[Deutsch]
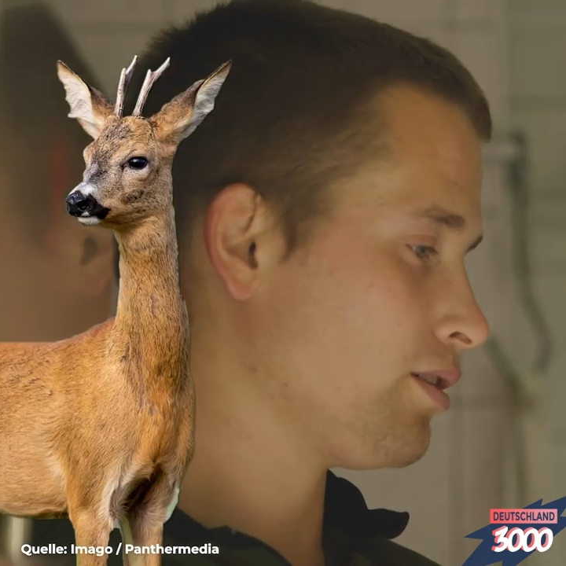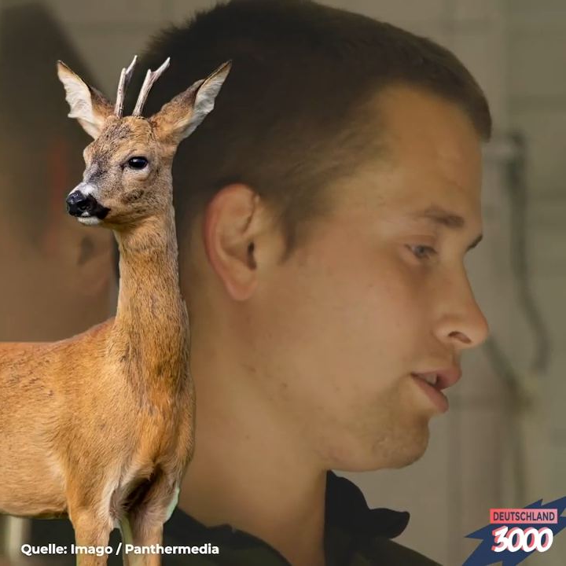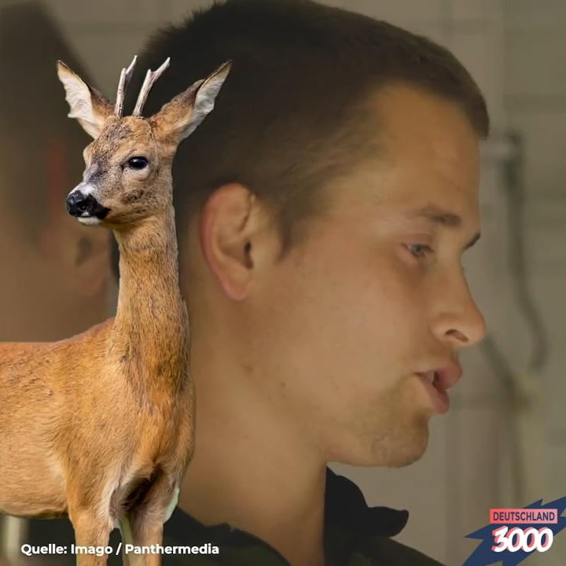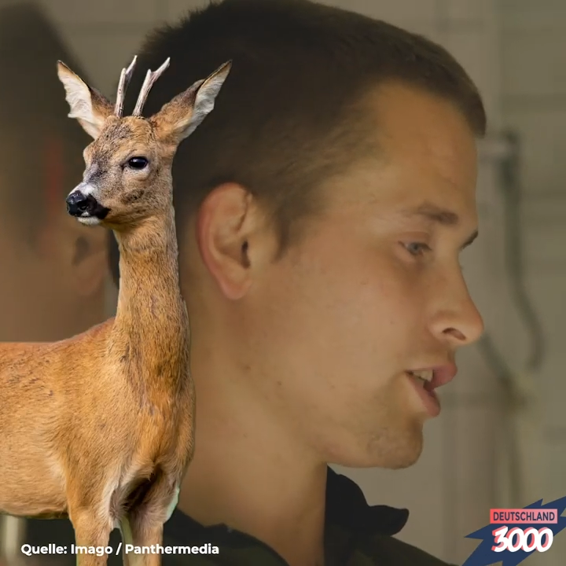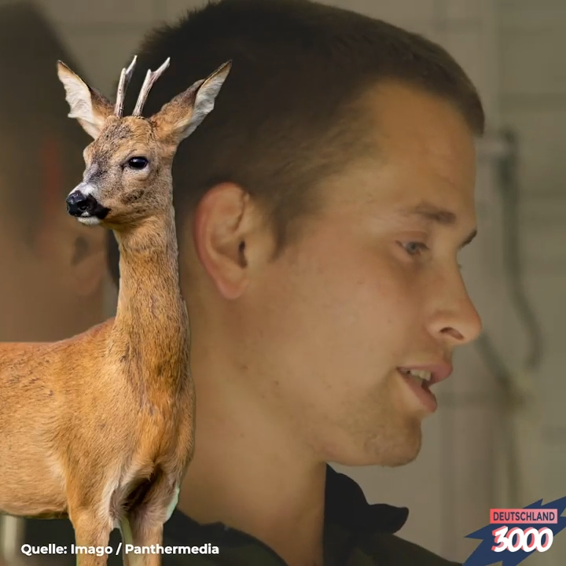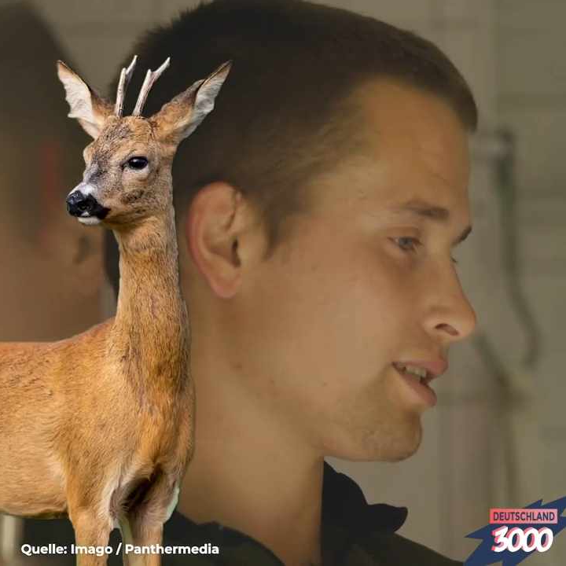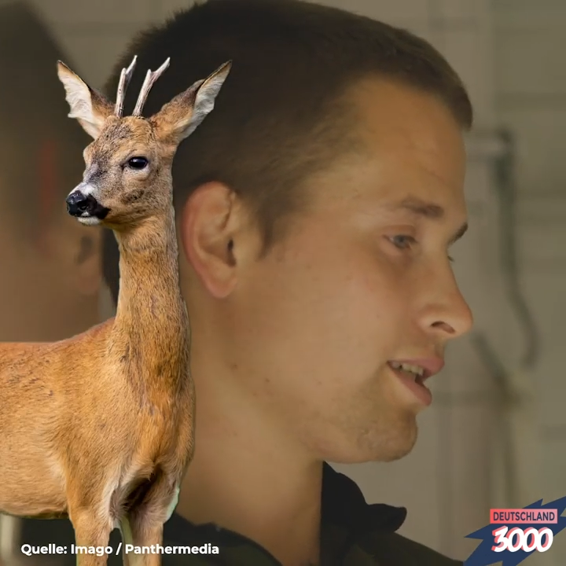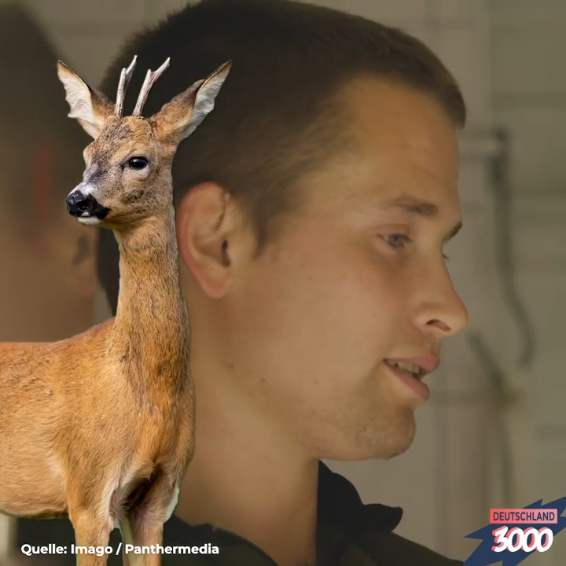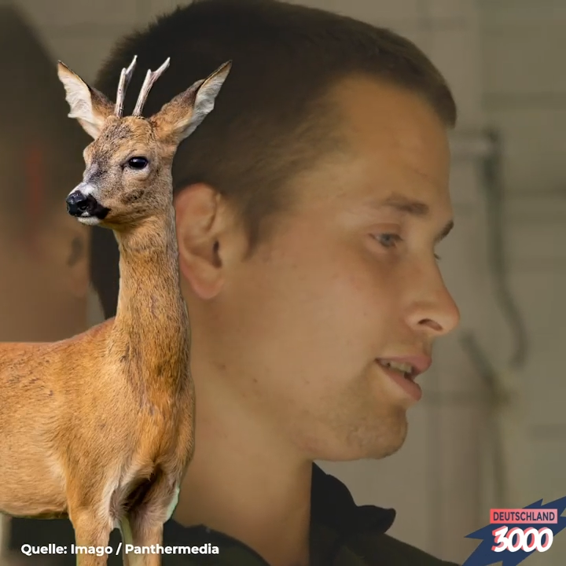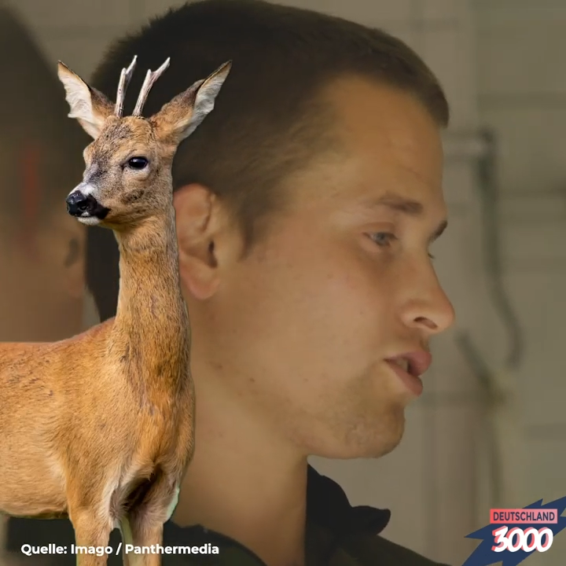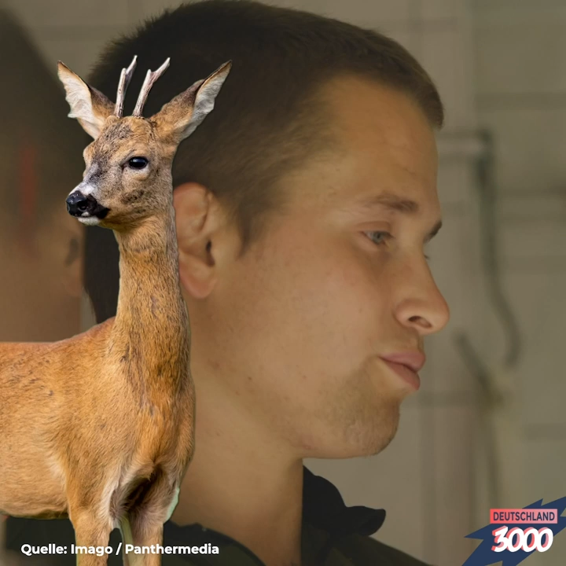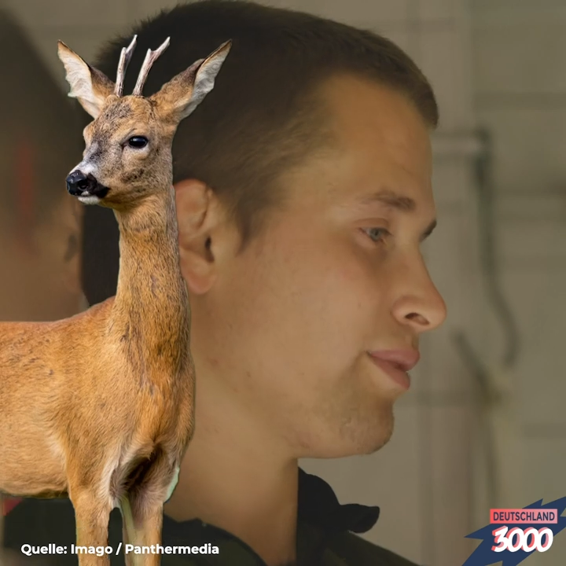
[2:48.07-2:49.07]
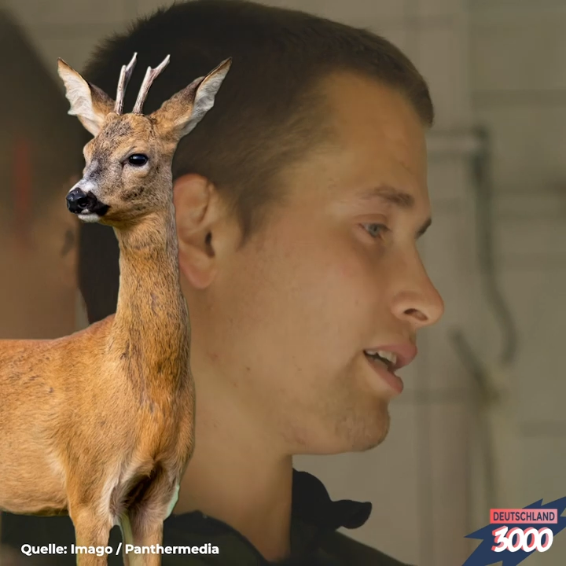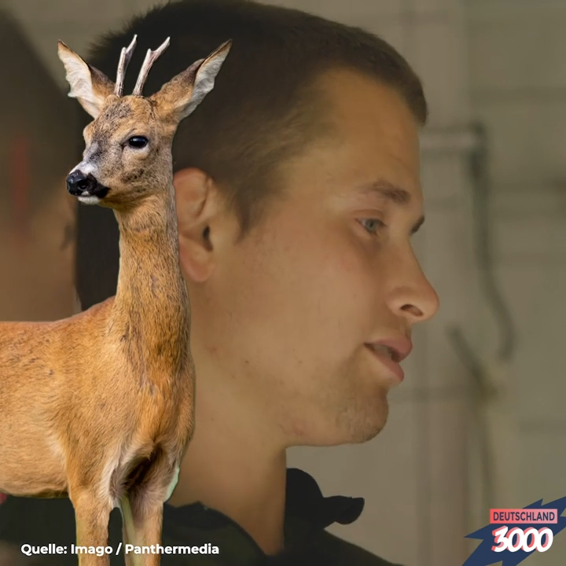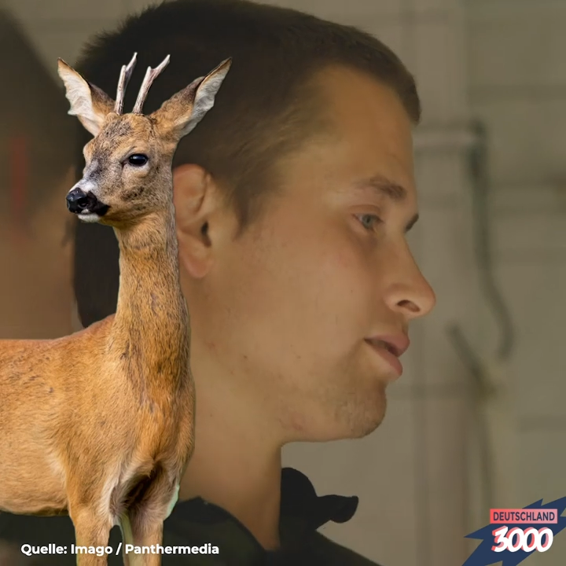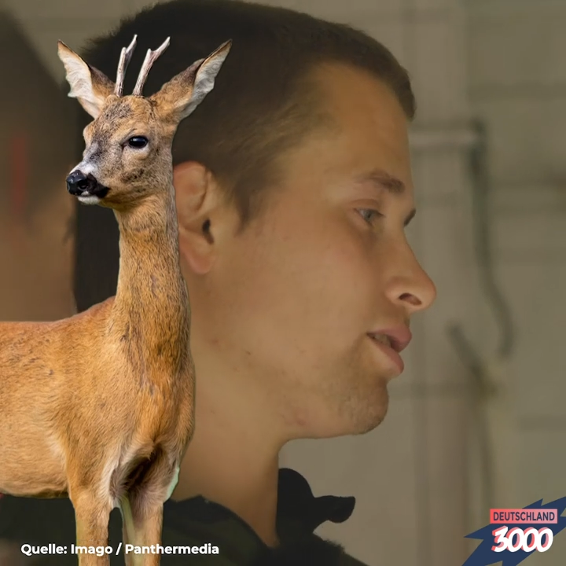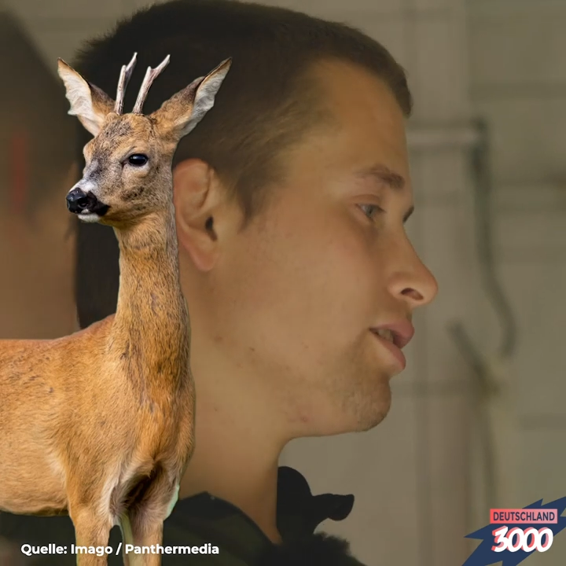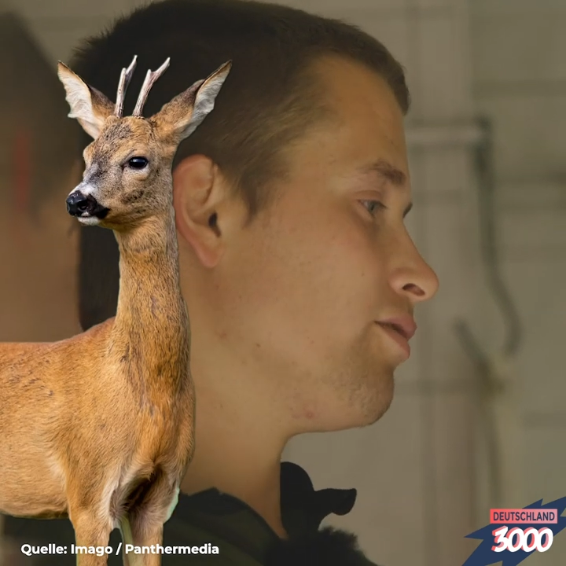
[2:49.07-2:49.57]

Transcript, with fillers: die Chance hat, sich zu mehren.